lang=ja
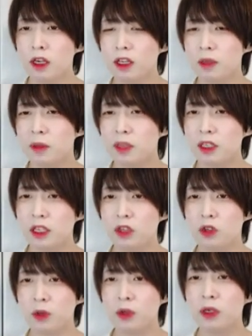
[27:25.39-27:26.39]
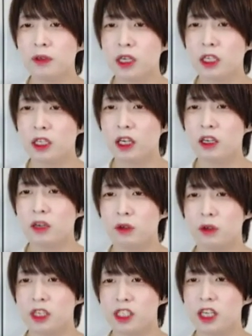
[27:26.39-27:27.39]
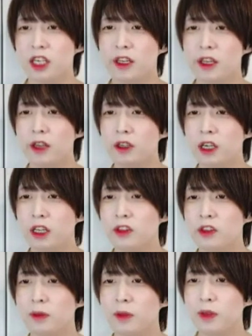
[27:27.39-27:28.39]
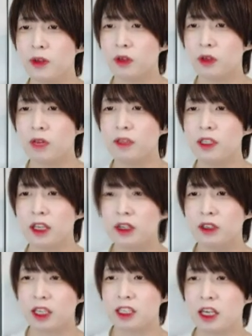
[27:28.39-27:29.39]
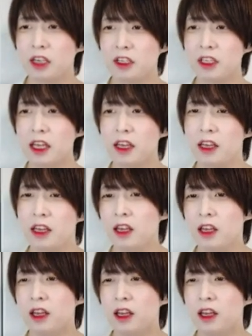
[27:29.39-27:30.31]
はい。また、えっと、描画負荷が高いことが知られている半透明表現はできるだけ避けていて、